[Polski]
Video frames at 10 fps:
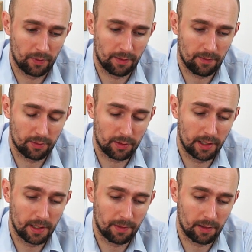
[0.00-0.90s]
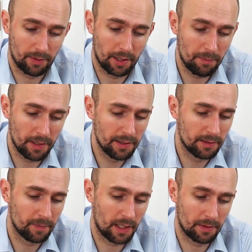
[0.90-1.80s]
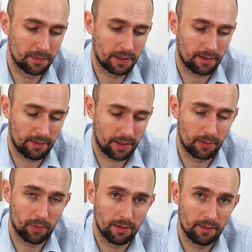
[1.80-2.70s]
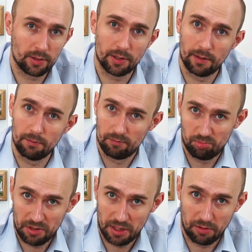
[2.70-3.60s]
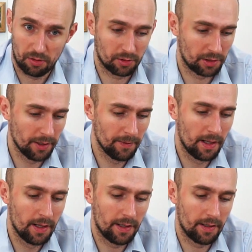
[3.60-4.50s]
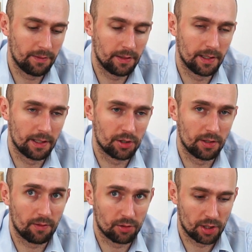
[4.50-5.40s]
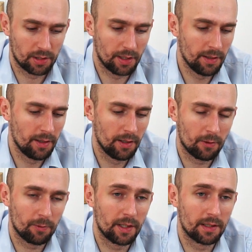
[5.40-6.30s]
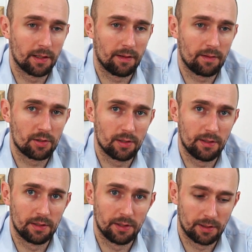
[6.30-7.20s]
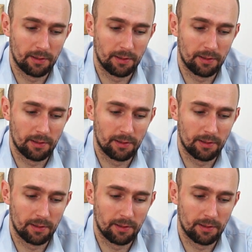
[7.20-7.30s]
Więc klikamy sobie repeat i mamy teraz tak once, czyli jednokrotnie, every day, czyli codziennie, weekdays, czyli dni